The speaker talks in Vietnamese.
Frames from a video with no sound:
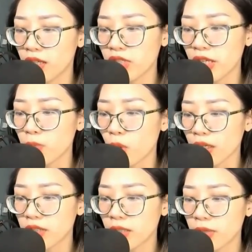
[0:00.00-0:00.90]
Chỉ một
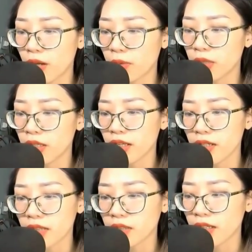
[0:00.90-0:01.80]
cái chớp động
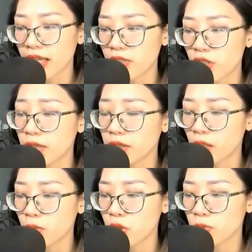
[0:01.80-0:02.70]
đã tới ngay trên
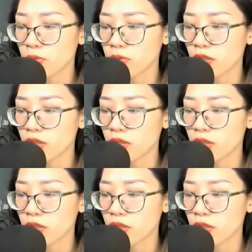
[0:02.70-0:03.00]
không trung.